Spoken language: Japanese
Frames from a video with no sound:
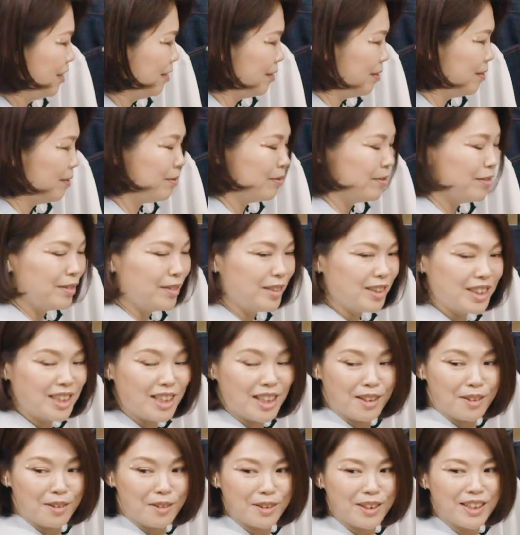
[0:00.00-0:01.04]
うん、
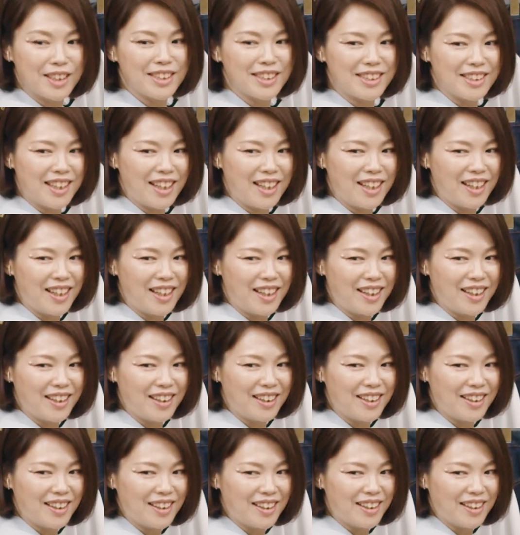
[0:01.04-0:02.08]
シックですね。いい
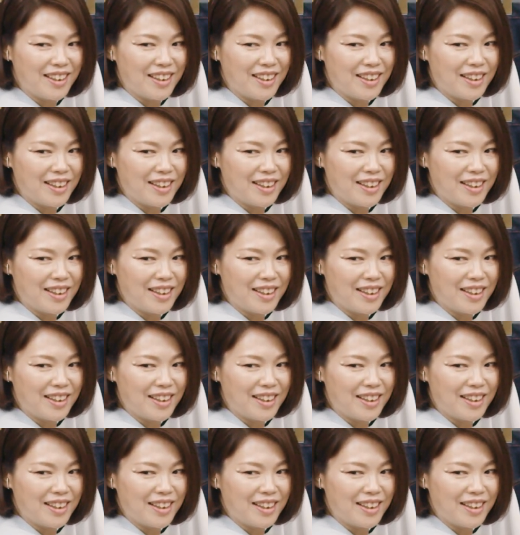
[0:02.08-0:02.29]
ね。